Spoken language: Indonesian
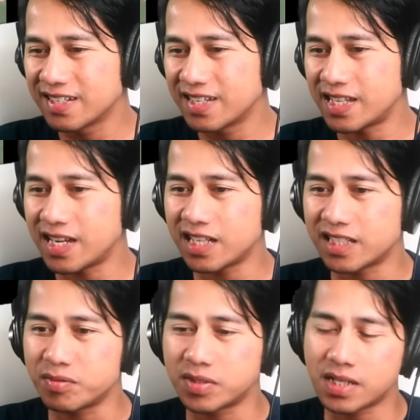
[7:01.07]
Kita lihat
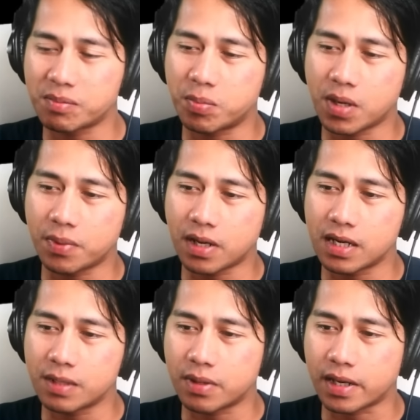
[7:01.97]
ya, setelah beberapa
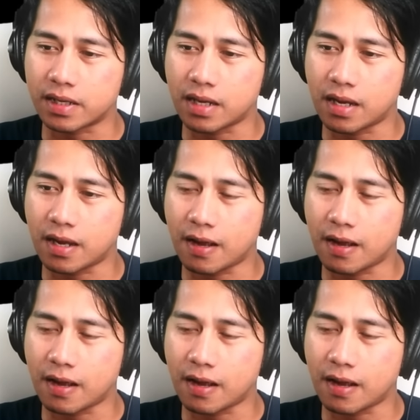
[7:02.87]
kali mereka